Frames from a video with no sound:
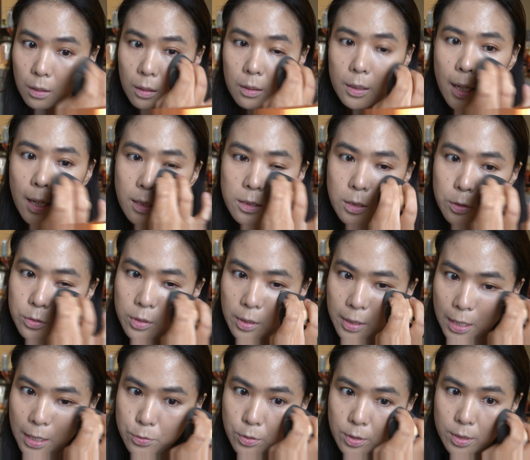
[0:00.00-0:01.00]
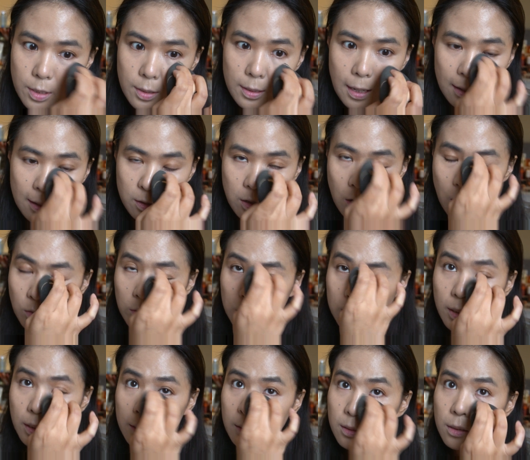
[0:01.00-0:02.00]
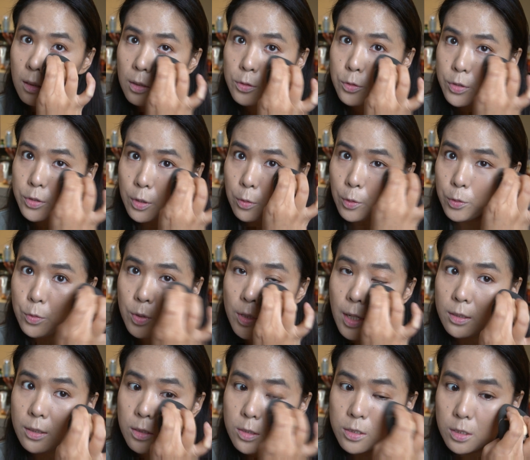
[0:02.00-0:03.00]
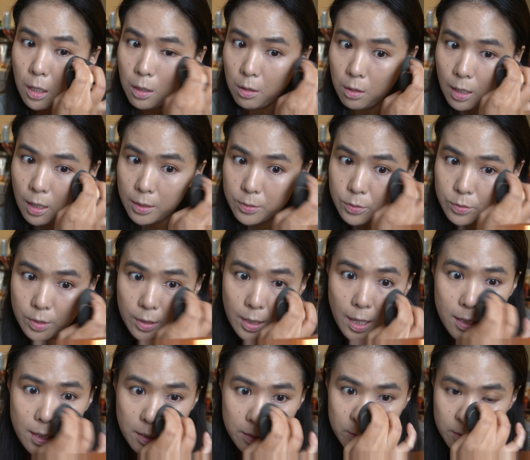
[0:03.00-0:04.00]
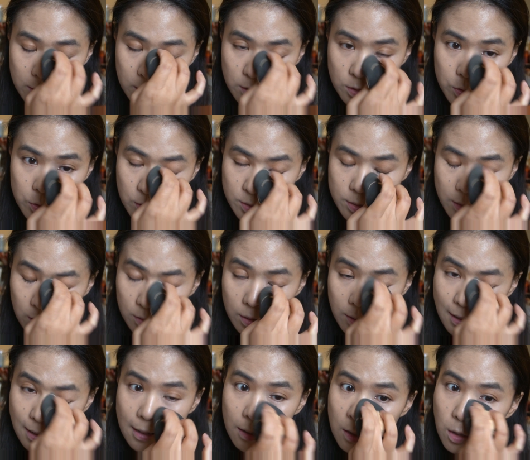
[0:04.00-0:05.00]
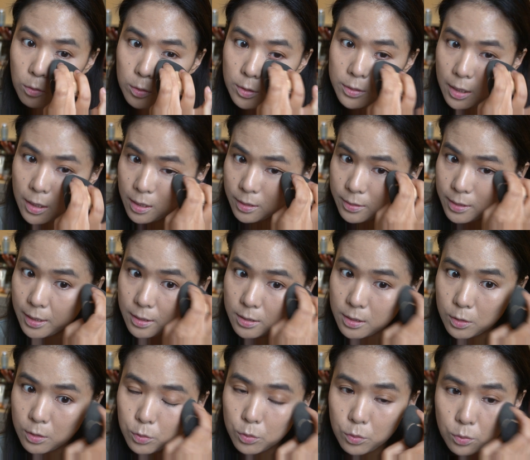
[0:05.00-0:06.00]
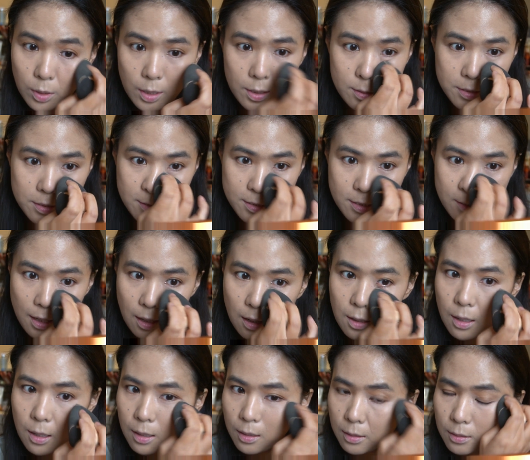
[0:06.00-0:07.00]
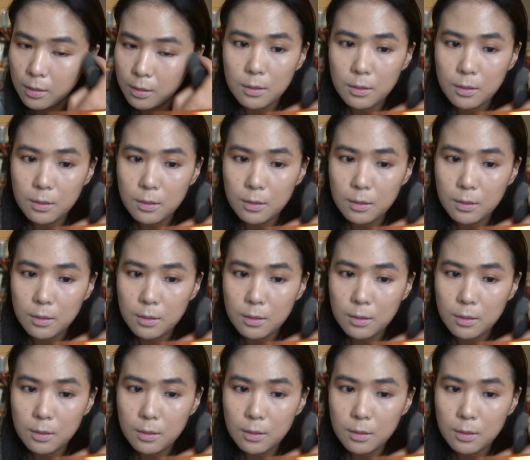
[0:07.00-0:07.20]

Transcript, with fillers: 看上去的感觉跟兰蔻的那一个，就是我晕染的时候啊，就是看上去这个妆效跟兰蔻的那一个 Tinted 度很像啊。